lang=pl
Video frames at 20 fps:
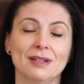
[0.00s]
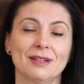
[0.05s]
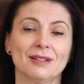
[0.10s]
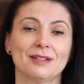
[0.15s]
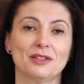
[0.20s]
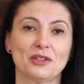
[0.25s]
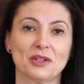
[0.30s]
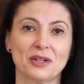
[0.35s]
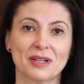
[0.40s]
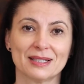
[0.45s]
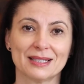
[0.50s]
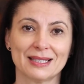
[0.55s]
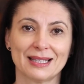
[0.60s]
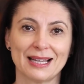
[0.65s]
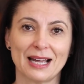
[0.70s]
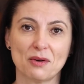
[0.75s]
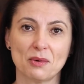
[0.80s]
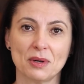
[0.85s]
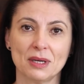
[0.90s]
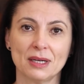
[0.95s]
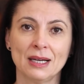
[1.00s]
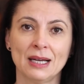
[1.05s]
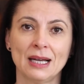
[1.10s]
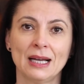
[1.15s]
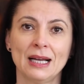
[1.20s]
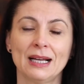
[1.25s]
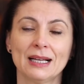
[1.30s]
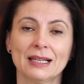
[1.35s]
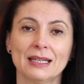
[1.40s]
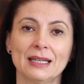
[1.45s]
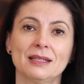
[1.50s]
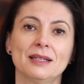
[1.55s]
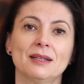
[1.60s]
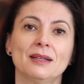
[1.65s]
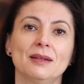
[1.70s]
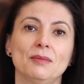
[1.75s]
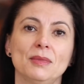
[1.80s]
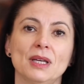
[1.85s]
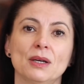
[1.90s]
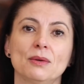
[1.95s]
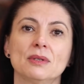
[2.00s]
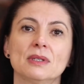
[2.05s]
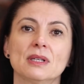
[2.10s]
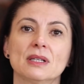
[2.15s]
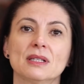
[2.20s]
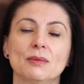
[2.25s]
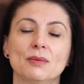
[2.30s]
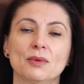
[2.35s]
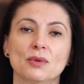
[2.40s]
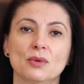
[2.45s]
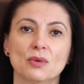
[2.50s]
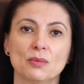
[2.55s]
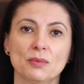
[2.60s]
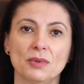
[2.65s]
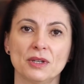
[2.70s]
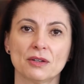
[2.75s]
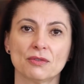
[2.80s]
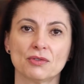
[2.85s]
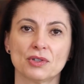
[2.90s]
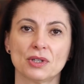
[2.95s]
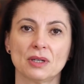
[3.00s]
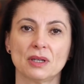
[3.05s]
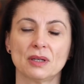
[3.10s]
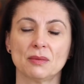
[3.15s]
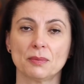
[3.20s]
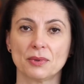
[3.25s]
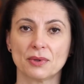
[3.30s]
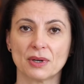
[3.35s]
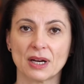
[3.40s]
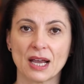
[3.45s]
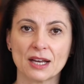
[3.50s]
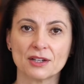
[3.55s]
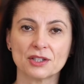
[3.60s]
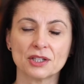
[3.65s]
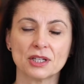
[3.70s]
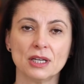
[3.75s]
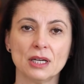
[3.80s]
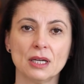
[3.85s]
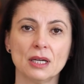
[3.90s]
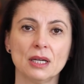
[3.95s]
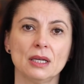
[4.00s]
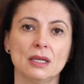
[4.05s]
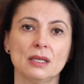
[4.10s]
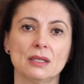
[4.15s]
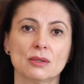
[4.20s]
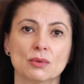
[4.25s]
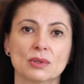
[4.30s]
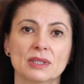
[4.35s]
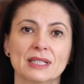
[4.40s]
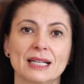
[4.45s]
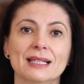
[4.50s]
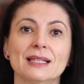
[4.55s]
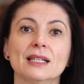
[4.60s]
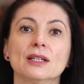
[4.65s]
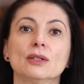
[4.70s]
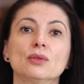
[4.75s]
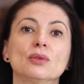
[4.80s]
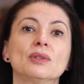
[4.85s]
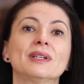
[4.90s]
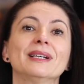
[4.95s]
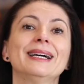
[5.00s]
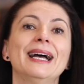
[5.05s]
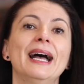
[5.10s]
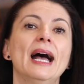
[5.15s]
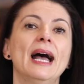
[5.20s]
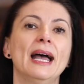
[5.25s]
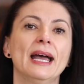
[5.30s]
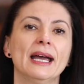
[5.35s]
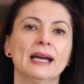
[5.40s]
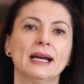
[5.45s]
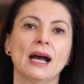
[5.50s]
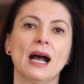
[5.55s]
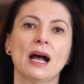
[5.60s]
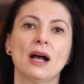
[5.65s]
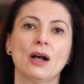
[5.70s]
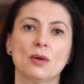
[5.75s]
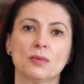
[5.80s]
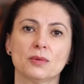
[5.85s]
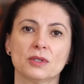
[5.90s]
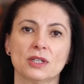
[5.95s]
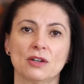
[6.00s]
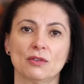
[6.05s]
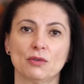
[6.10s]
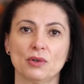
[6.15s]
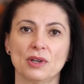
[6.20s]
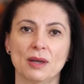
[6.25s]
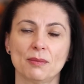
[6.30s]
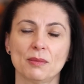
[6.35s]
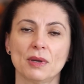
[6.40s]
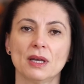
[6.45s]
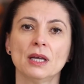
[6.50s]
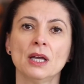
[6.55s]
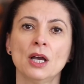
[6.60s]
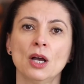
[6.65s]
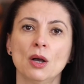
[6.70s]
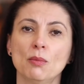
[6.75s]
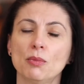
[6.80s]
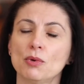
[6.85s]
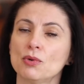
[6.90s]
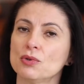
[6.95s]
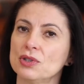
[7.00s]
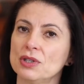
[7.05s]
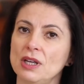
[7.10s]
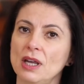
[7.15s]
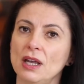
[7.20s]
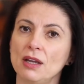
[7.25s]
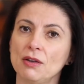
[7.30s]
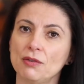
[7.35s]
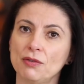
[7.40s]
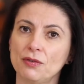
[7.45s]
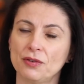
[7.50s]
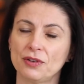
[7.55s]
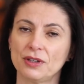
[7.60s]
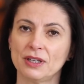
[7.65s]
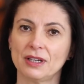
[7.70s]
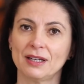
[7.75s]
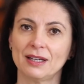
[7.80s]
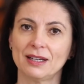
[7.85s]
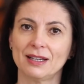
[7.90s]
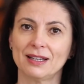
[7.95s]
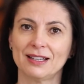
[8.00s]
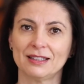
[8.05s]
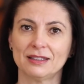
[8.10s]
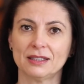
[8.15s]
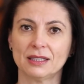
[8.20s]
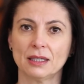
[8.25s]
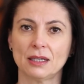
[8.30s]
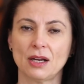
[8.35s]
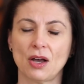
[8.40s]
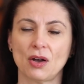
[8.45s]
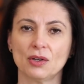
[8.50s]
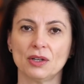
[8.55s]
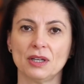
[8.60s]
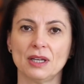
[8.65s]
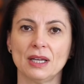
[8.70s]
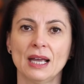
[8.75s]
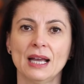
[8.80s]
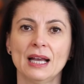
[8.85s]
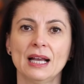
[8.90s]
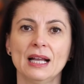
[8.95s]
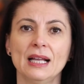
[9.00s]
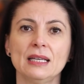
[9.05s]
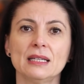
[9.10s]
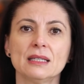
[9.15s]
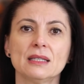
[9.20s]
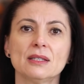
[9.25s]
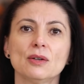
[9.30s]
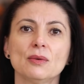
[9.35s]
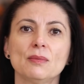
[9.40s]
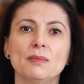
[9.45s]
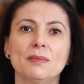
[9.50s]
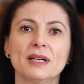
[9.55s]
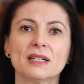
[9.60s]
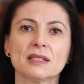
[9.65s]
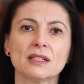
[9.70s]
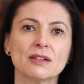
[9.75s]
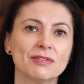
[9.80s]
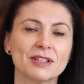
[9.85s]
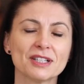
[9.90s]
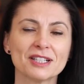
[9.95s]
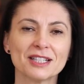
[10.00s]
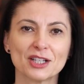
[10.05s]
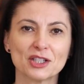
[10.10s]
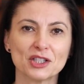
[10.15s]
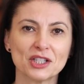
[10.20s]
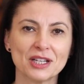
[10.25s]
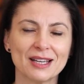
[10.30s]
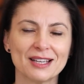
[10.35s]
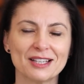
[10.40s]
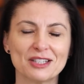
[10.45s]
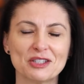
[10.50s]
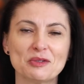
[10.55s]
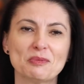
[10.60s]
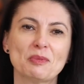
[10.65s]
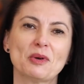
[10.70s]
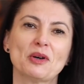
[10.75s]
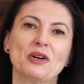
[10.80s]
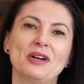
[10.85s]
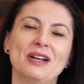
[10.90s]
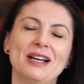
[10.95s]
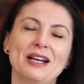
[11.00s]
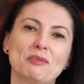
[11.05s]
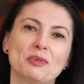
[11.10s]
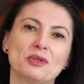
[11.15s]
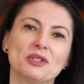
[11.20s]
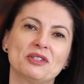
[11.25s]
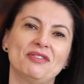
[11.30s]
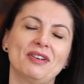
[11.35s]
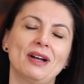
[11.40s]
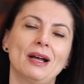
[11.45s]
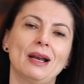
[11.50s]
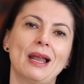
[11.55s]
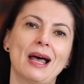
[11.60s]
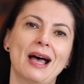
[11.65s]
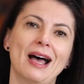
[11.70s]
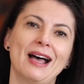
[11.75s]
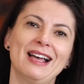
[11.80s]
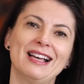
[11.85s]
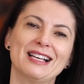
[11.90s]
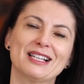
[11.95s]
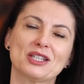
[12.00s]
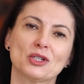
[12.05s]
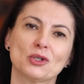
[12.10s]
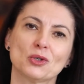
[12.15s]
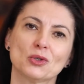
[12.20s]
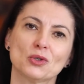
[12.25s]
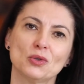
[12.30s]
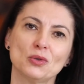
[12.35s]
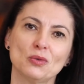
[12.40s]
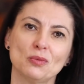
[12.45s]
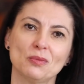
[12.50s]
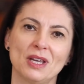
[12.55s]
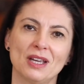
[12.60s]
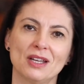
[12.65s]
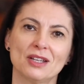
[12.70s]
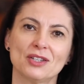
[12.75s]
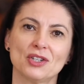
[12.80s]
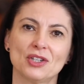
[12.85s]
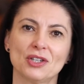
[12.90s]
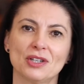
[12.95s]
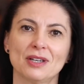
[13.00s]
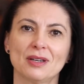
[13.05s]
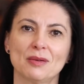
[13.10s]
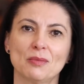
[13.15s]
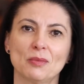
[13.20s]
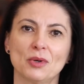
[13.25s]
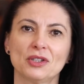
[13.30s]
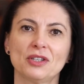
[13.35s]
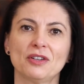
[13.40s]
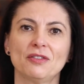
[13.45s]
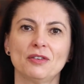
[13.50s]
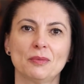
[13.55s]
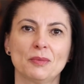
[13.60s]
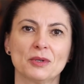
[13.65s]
kiedy dorastały, kiedy miały za sobą pierwsze porażki i sukcesy, których echa obserwujemy później w e, trylogii. Jest to bardzo ważna część, bo pozwala zrozumieć motywy